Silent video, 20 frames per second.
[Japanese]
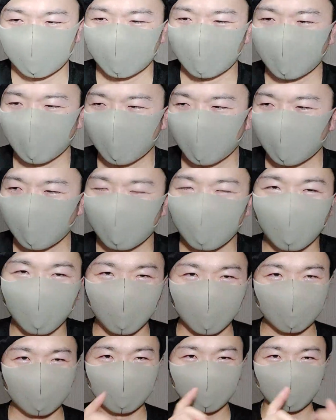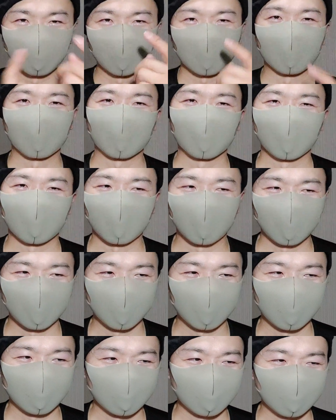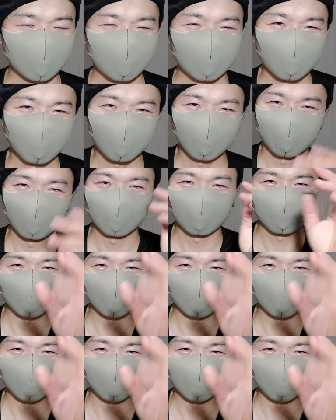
で、コメントも何回かやり、コメン